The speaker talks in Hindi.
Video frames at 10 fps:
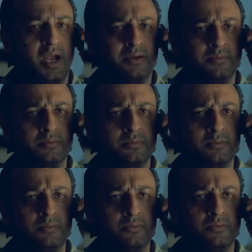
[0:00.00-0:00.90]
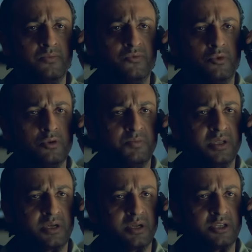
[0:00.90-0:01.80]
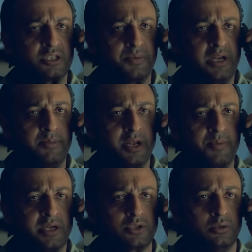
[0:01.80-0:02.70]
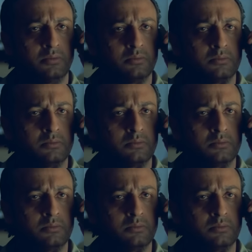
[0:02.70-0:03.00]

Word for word: नहीं फोन बंद करने से पहले मेरी बात सुन